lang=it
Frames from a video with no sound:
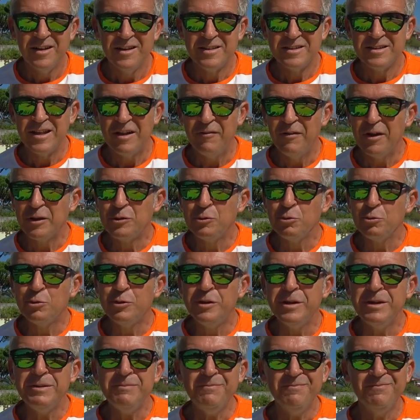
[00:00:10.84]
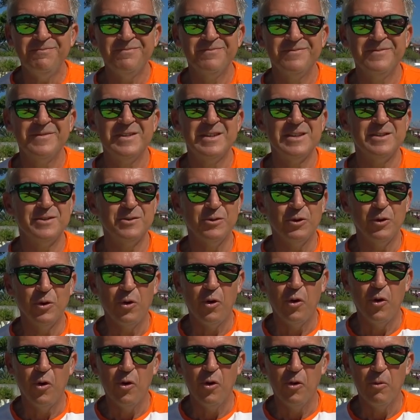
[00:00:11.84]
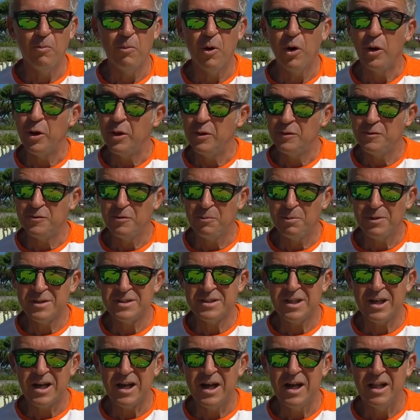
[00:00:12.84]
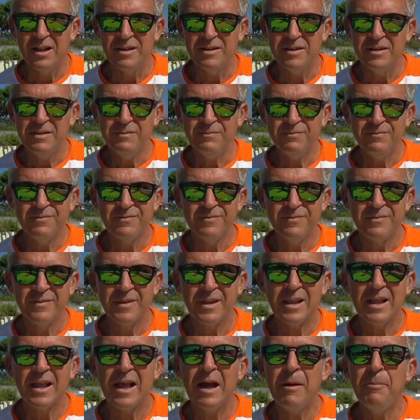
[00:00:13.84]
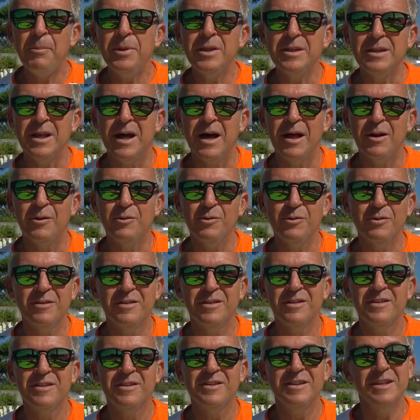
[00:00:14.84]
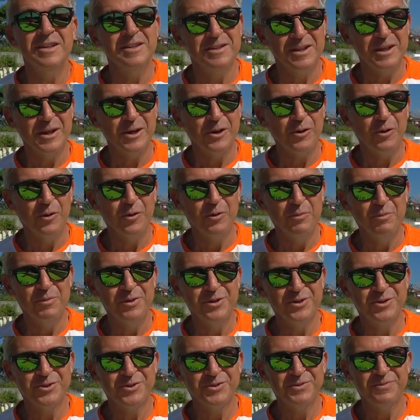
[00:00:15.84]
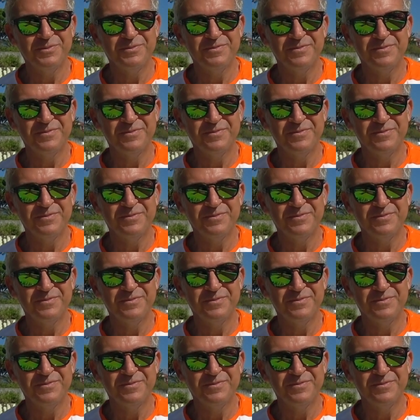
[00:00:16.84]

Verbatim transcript: Salve a tutti, sono Maurizio Pastacaldi, capitano del Team Colmich.